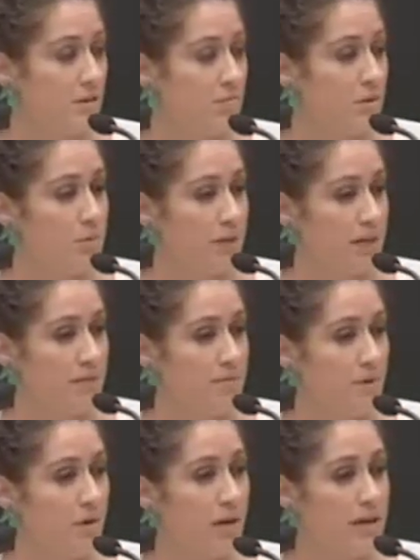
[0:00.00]
como por
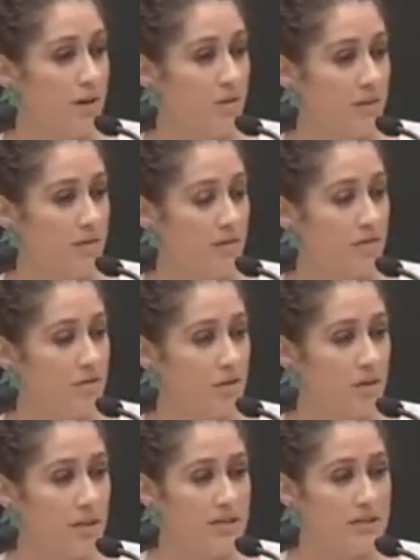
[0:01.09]
ejemplo la
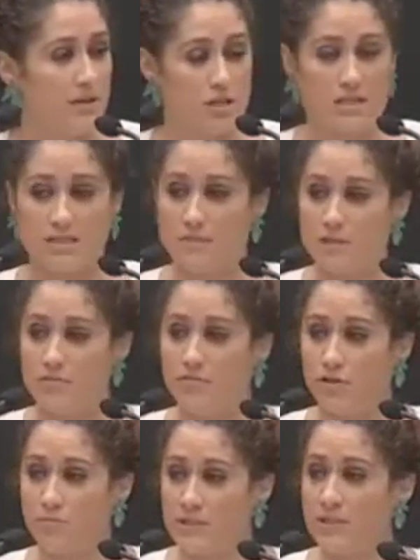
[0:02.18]
renovación de los sistemas
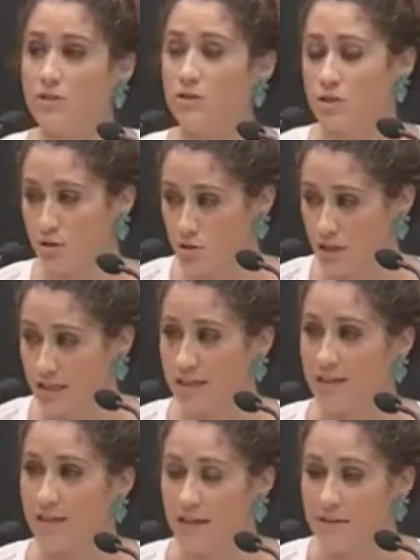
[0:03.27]
informáticos en los
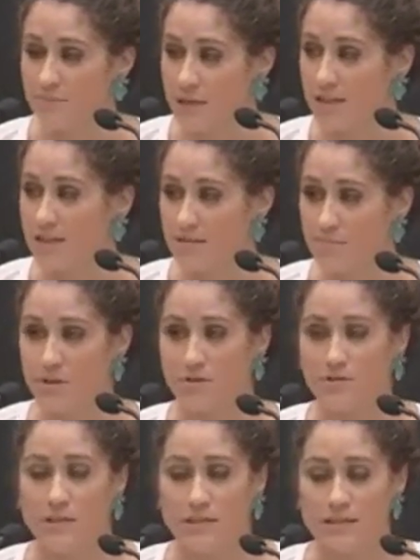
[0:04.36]
que en
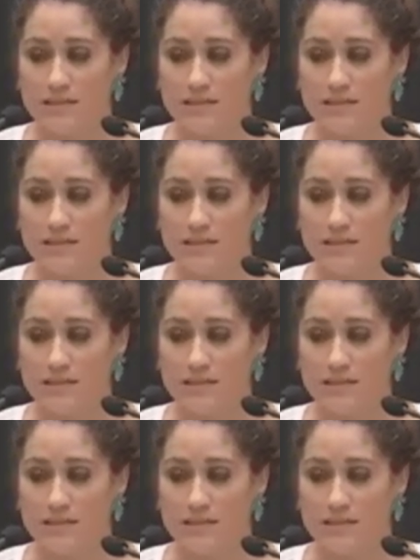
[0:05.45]
principio